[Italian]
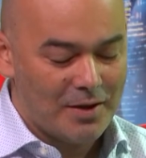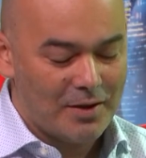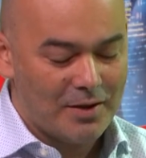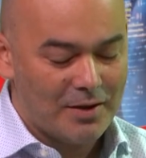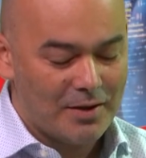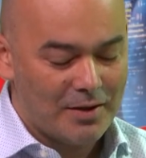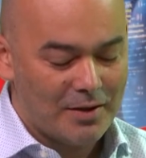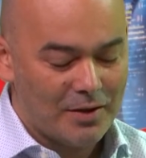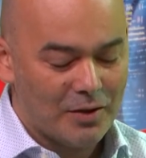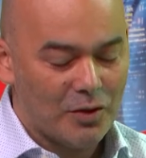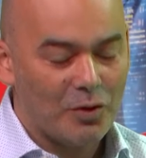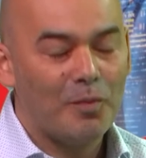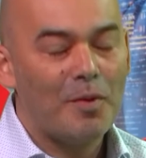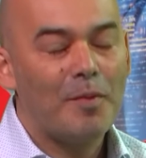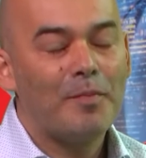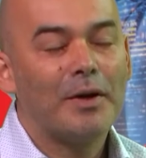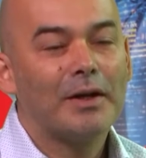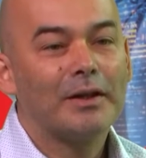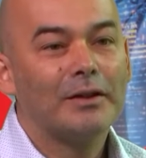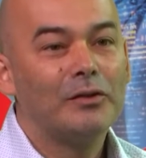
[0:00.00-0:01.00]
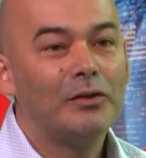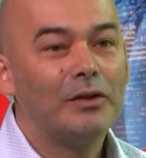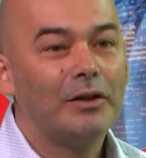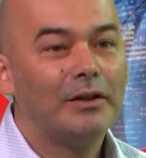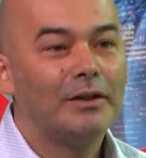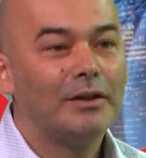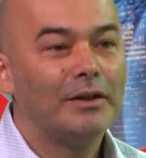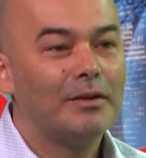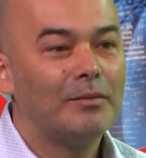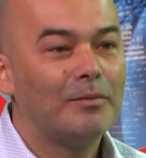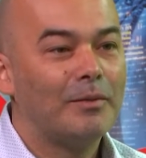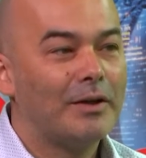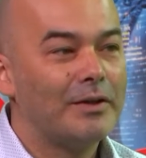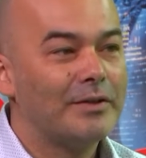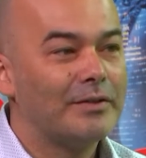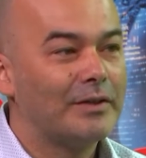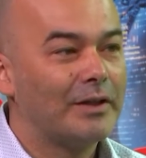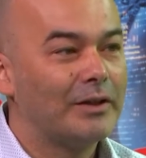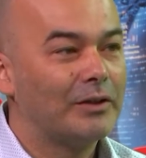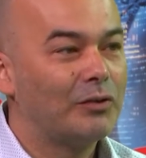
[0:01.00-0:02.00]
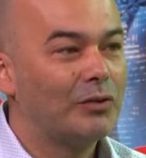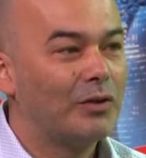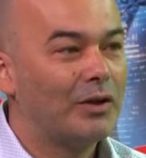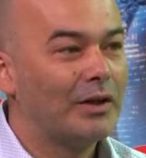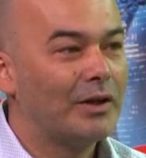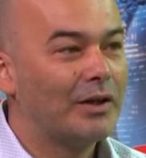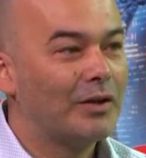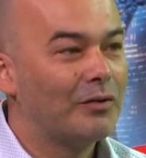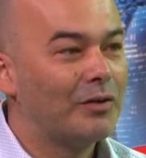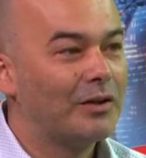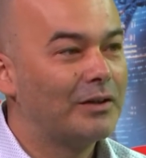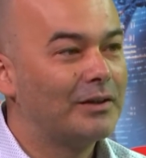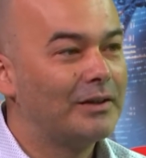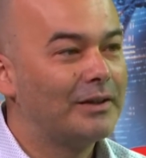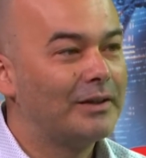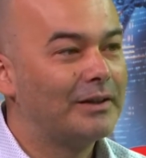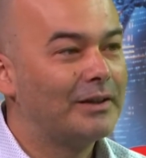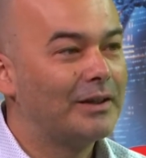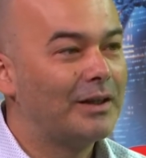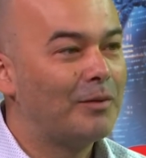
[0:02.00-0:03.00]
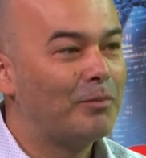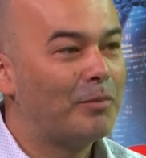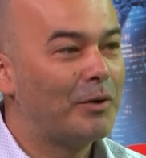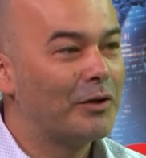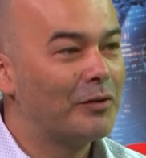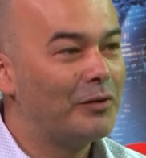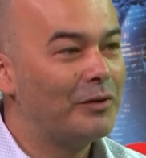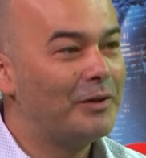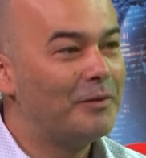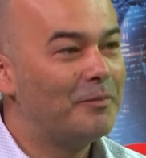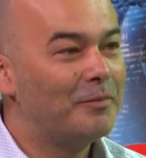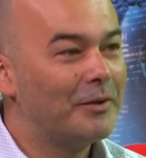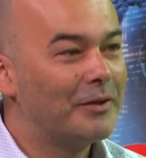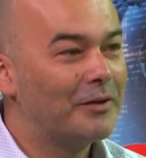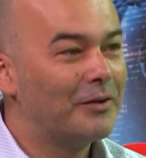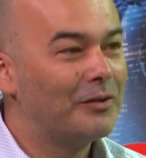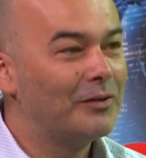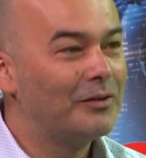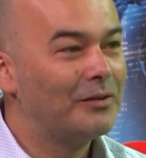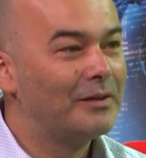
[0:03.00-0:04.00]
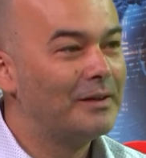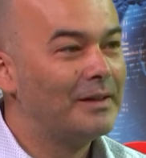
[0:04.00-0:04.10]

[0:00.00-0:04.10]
eh, come maratoneta, ma è stato anche un atleta paralimpico